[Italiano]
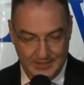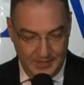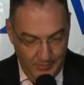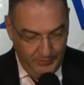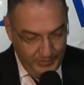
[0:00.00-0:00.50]

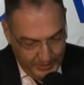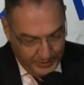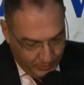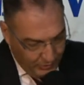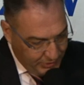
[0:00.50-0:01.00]
Andiamo a
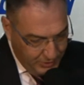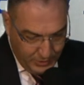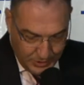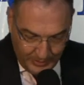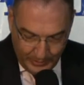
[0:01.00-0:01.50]
vedere cosa ci
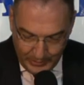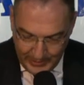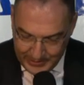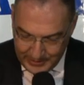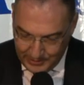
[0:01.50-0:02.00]
dice la parola
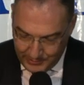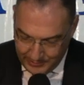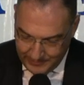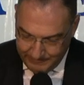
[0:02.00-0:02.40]
del Signore.